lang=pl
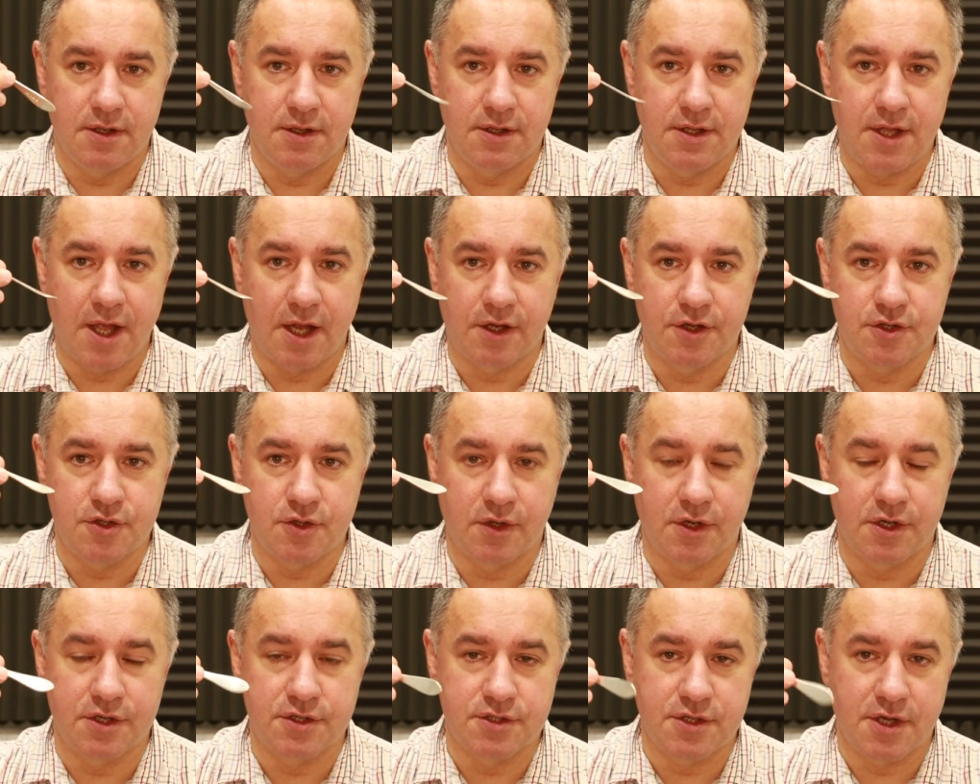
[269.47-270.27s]
jakiś
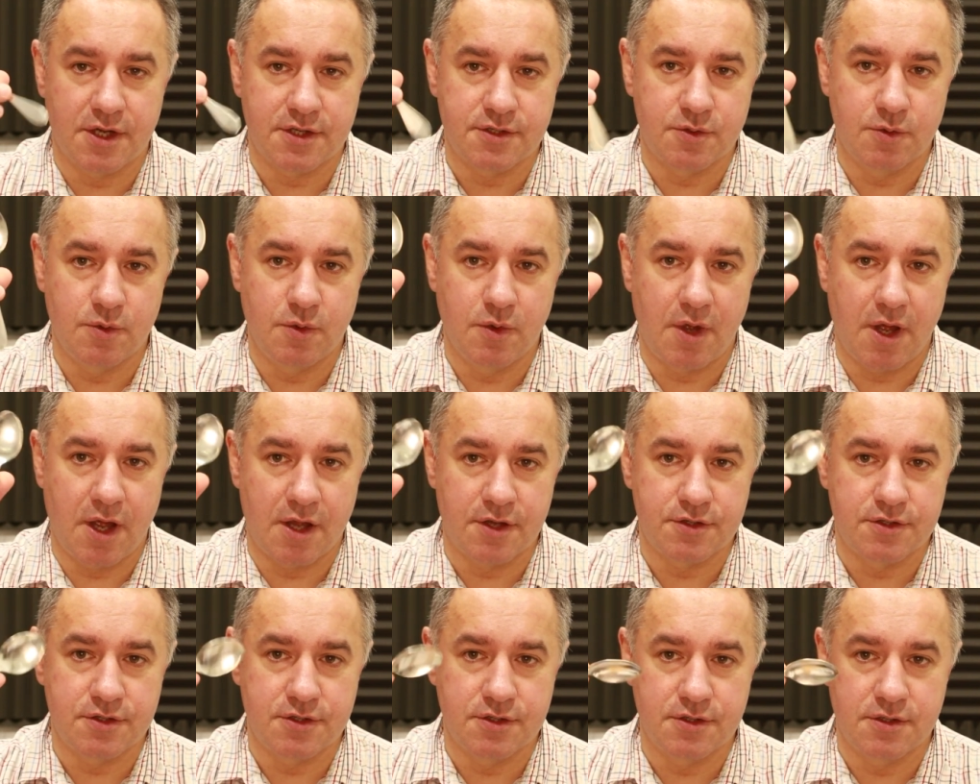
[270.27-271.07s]
okres czasu,
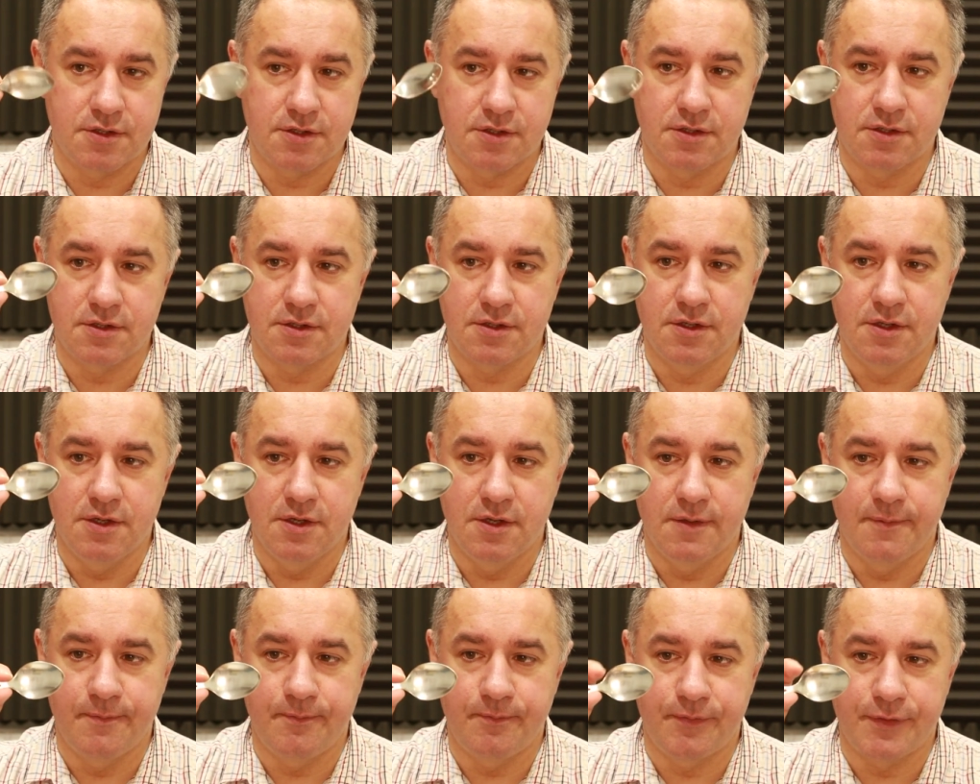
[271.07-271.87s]
aż
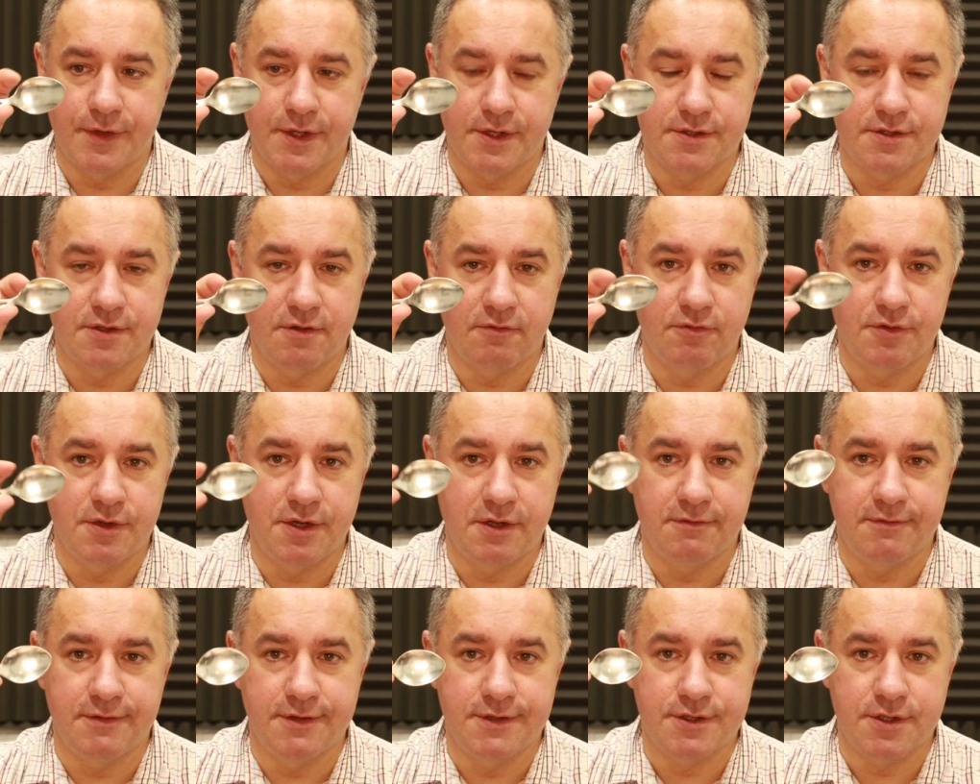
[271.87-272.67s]
znowu
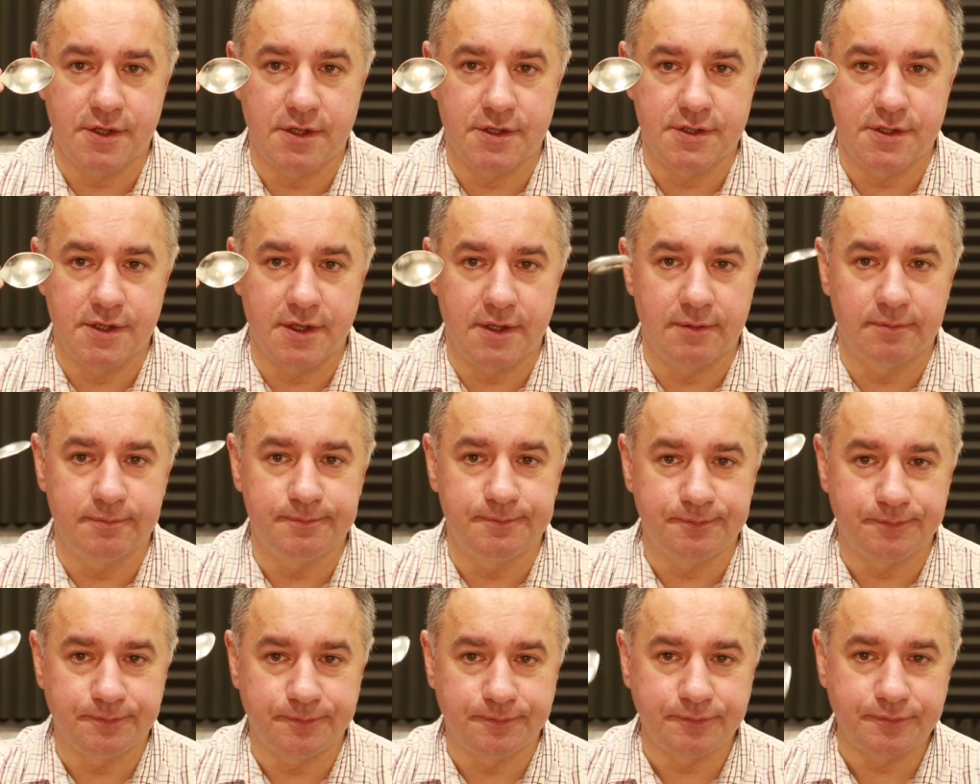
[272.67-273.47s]
nie wytrze się
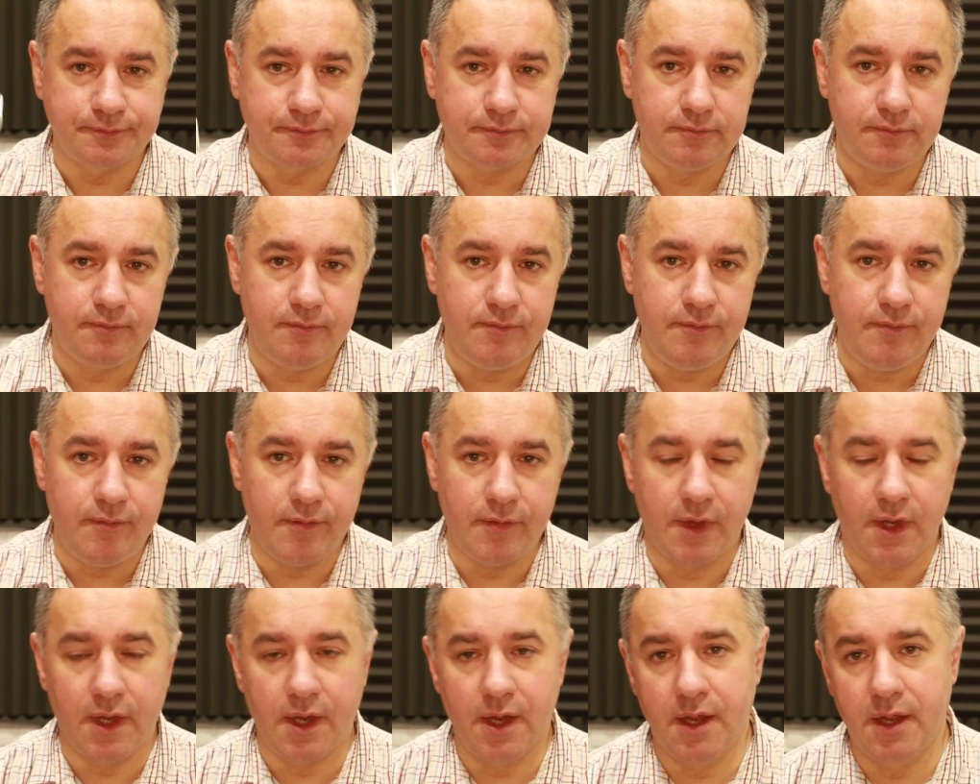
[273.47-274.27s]

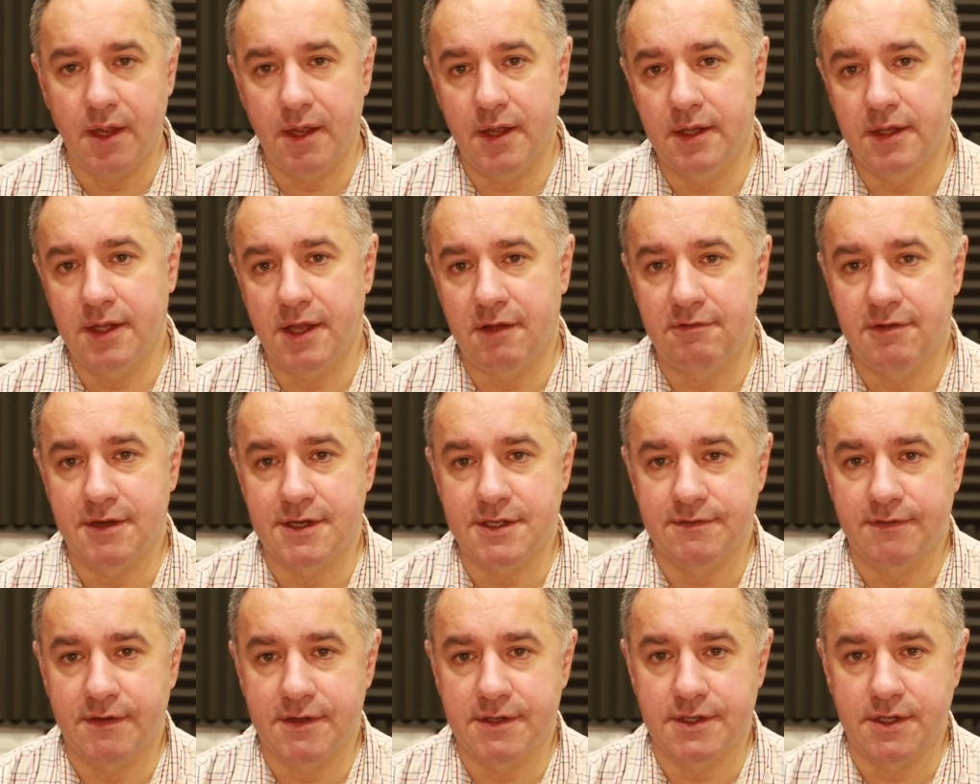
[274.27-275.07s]
ta
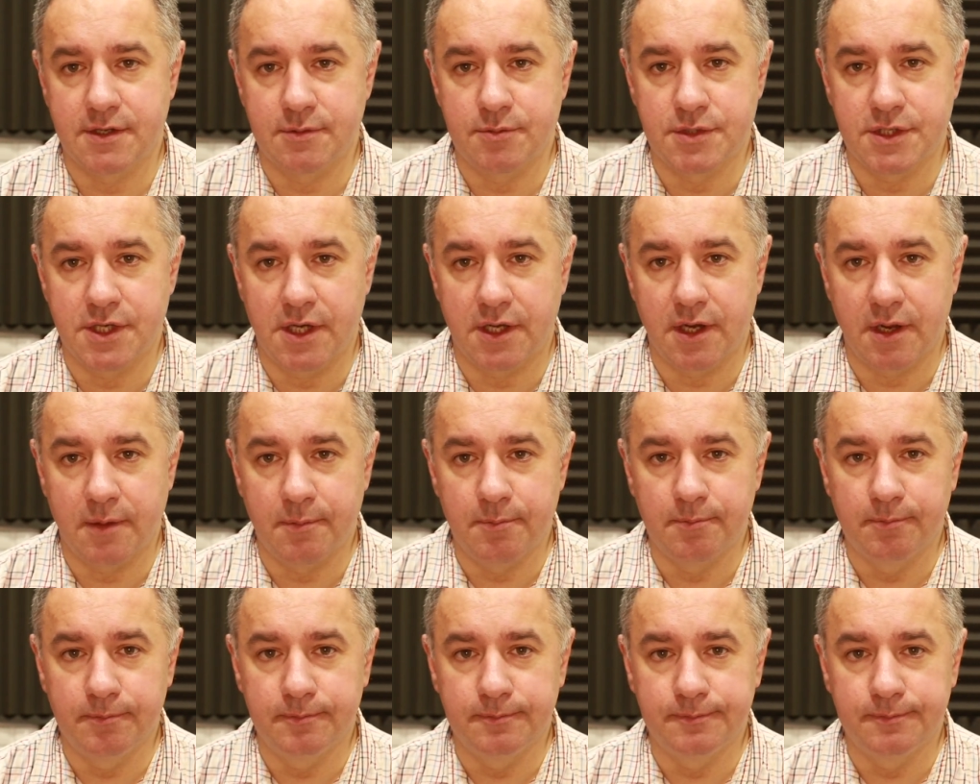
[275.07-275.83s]
warstwa srebrzenia.